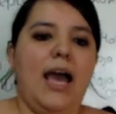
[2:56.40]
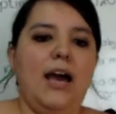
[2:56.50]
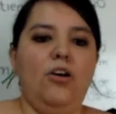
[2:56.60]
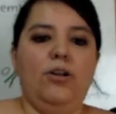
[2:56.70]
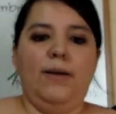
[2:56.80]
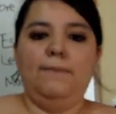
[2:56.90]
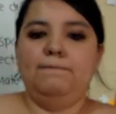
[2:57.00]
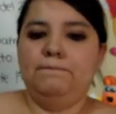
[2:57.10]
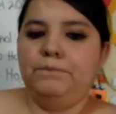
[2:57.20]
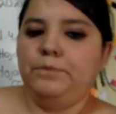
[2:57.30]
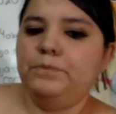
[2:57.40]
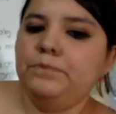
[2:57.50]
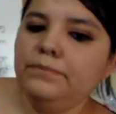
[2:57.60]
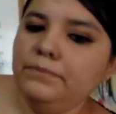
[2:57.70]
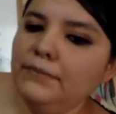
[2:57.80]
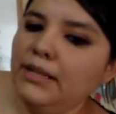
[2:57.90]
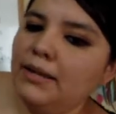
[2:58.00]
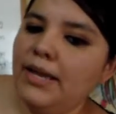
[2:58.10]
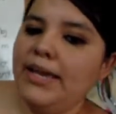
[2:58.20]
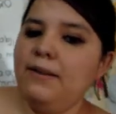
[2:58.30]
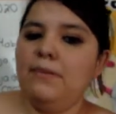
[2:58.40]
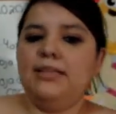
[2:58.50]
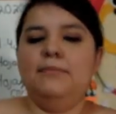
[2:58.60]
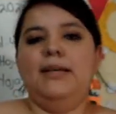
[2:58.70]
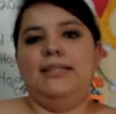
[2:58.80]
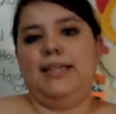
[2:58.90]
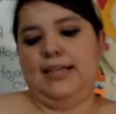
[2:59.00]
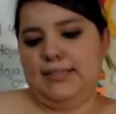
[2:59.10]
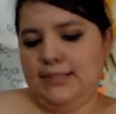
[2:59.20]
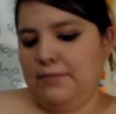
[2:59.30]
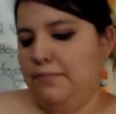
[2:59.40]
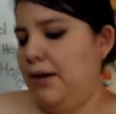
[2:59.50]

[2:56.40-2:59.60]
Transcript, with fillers: Ahora, en matemáticas,